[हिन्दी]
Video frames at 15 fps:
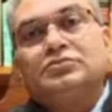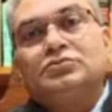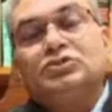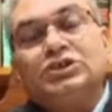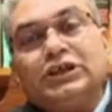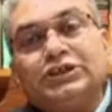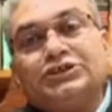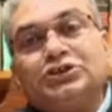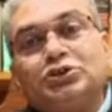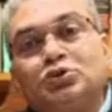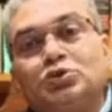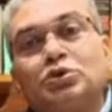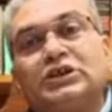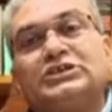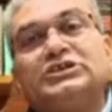देश की
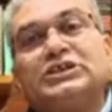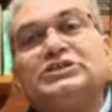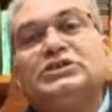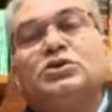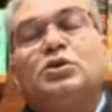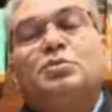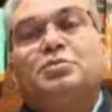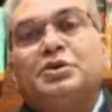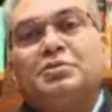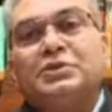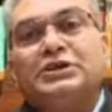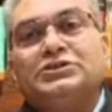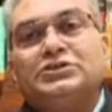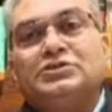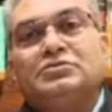सुरक्षा से
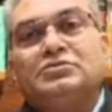कॉम्प्रोमाइज